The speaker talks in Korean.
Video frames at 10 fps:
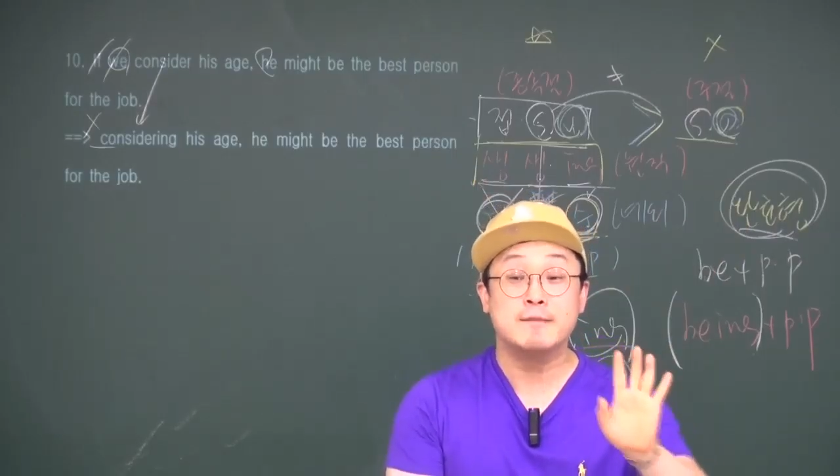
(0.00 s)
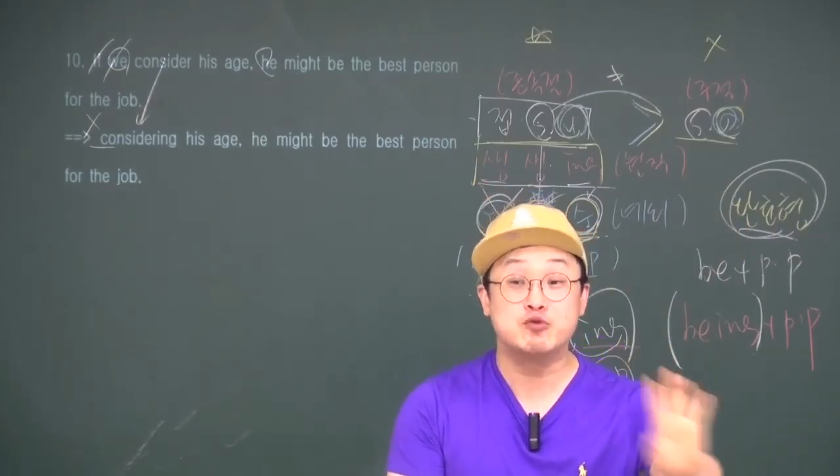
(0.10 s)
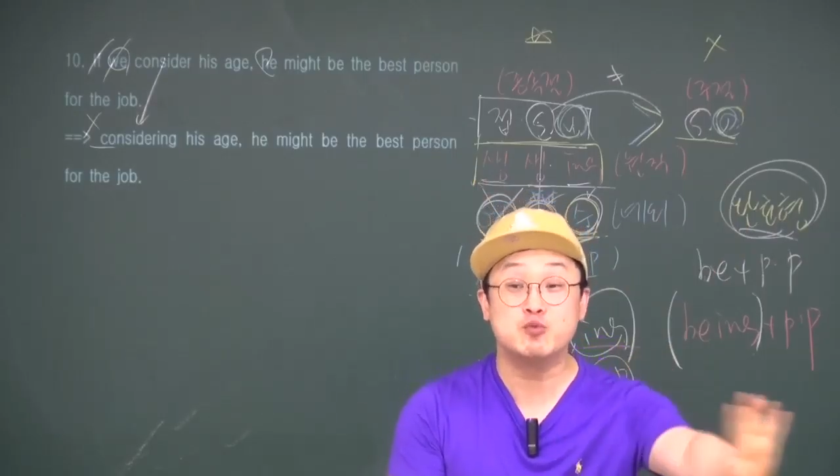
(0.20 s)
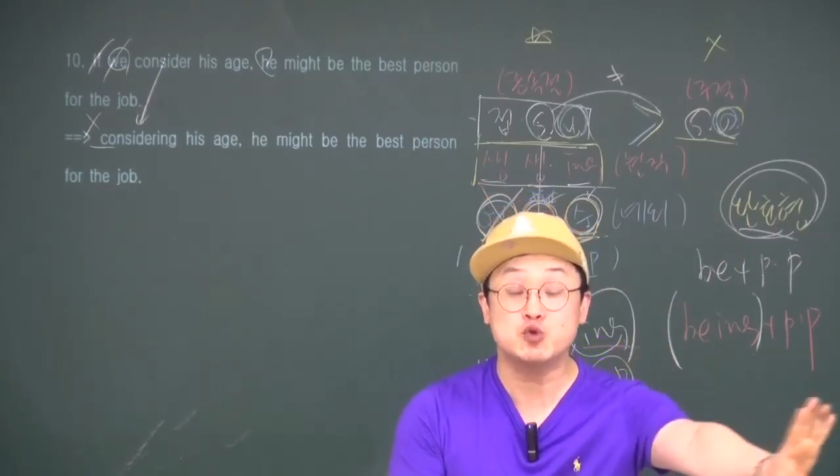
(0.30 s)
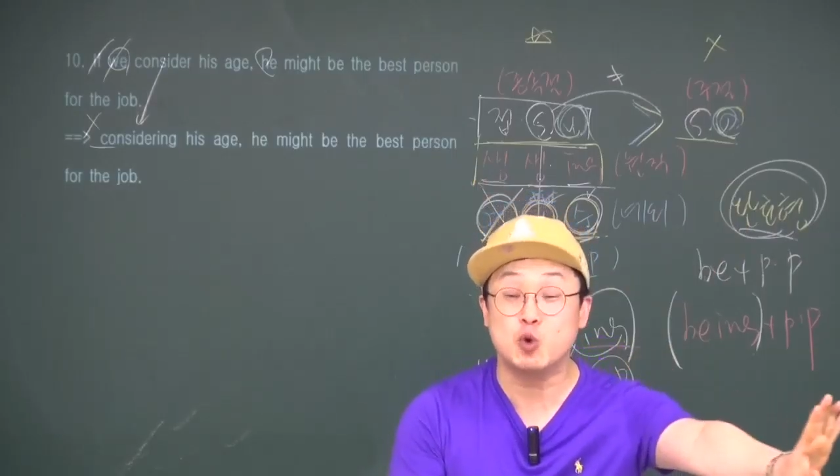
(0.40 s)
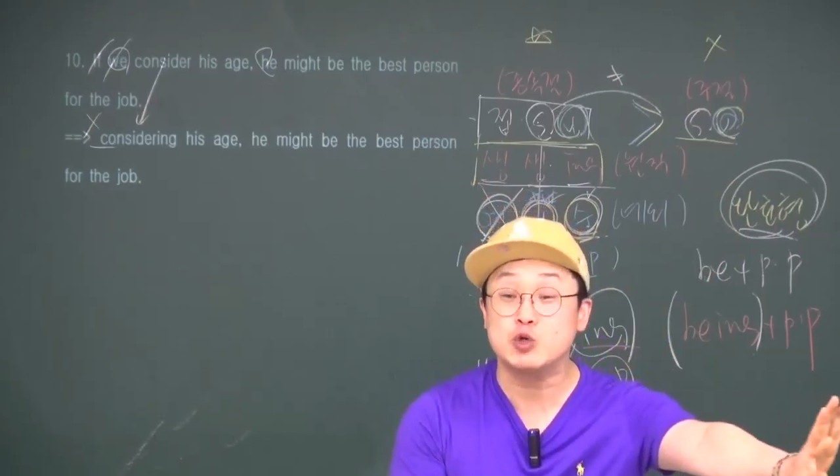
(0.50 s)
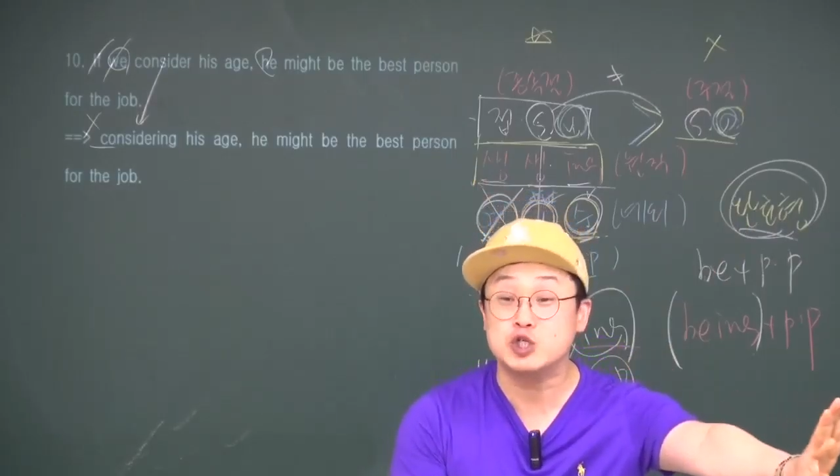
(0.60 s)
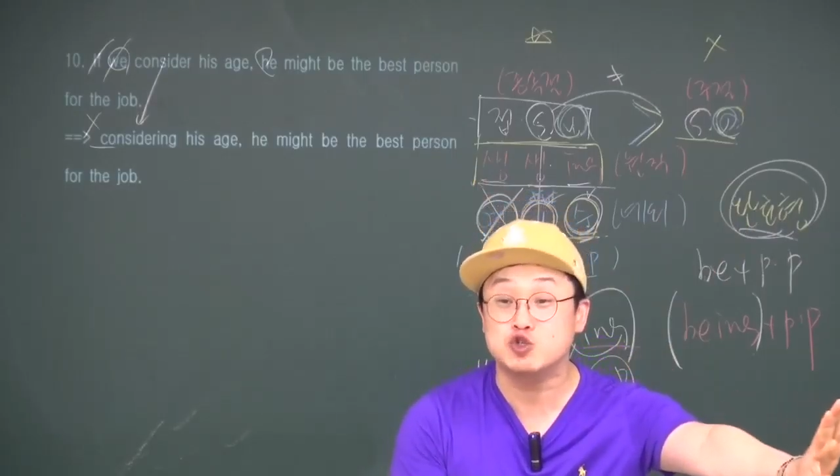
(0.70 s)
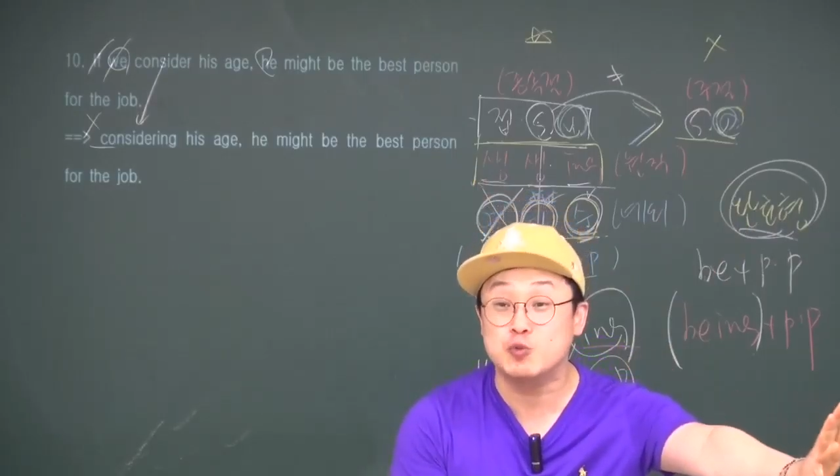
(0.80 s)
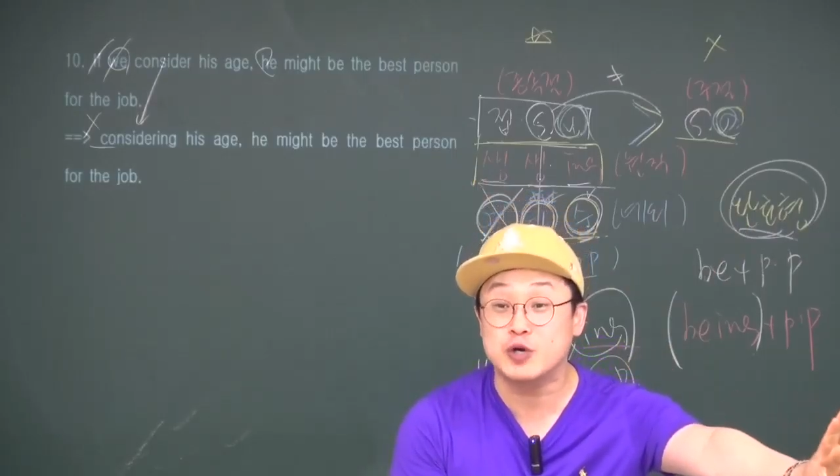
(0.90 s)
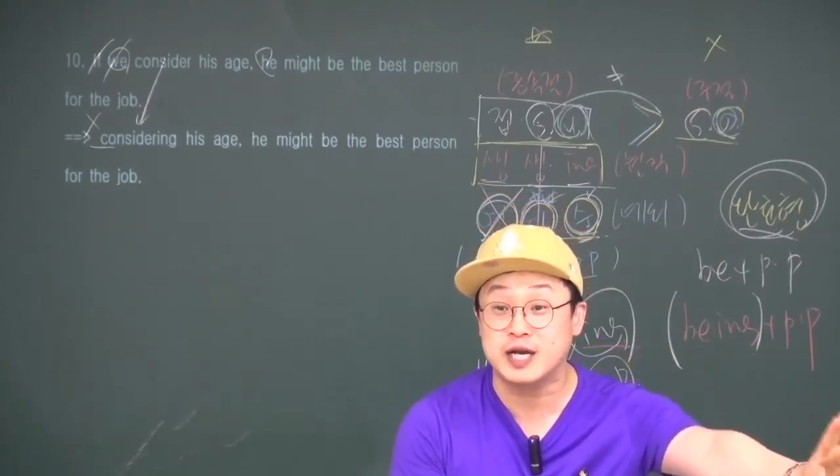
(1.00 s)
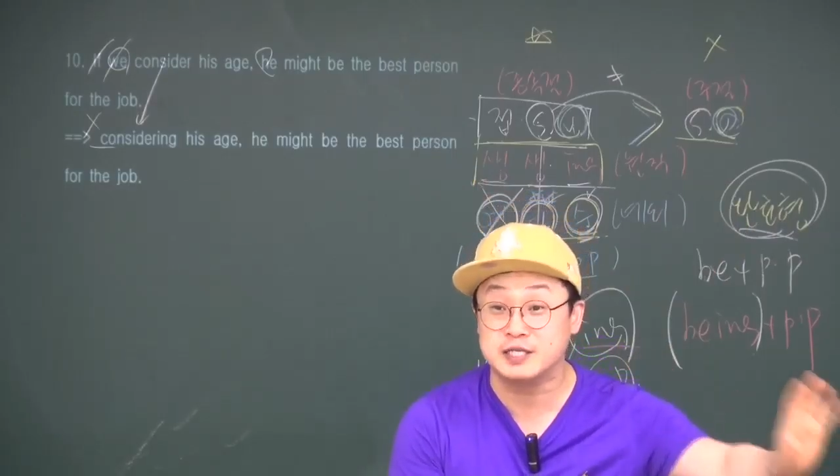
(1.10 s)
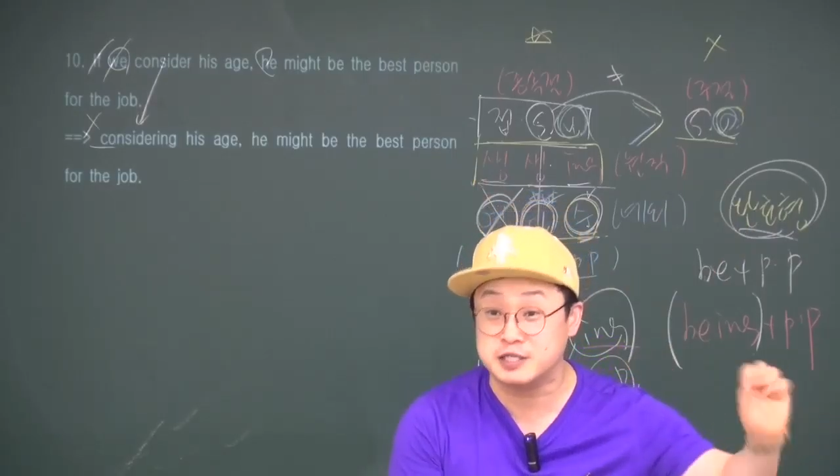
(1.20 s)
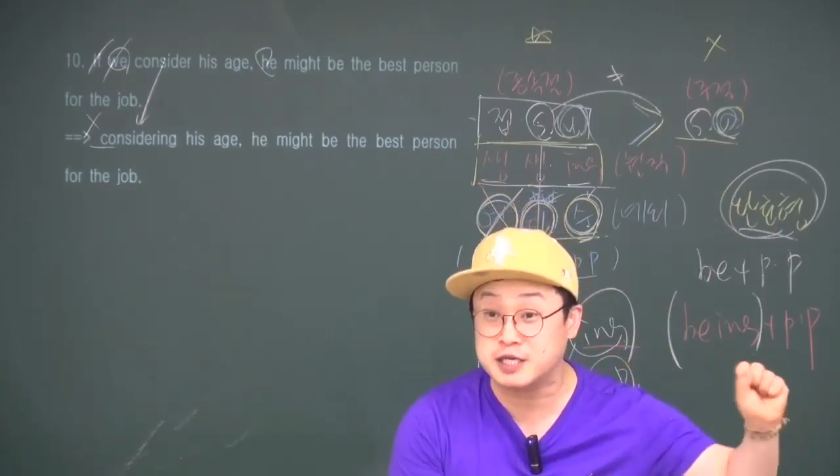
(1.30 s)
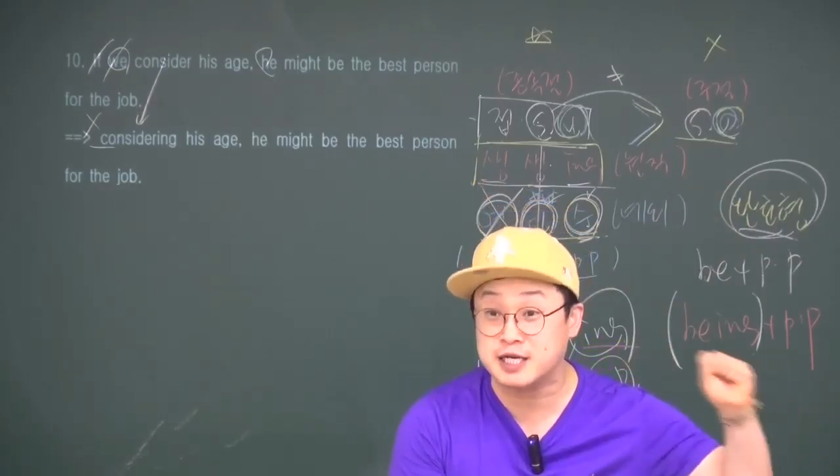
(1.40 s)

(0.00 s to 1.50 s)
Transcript: 부부, 동시, 주목이라는 여섯